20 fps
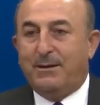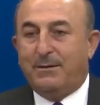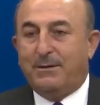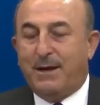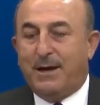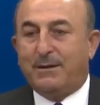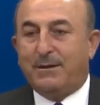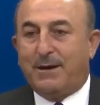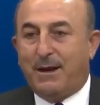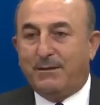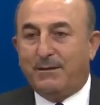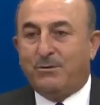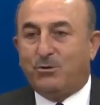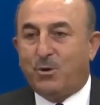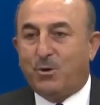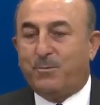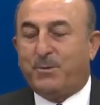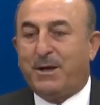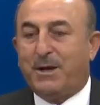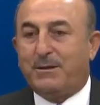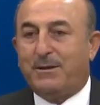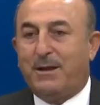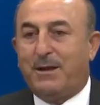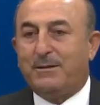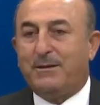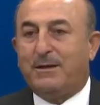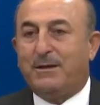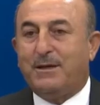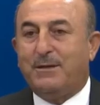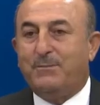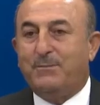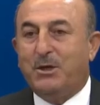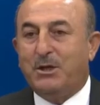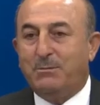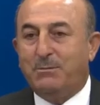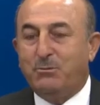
yani kendi topraklarındaki bir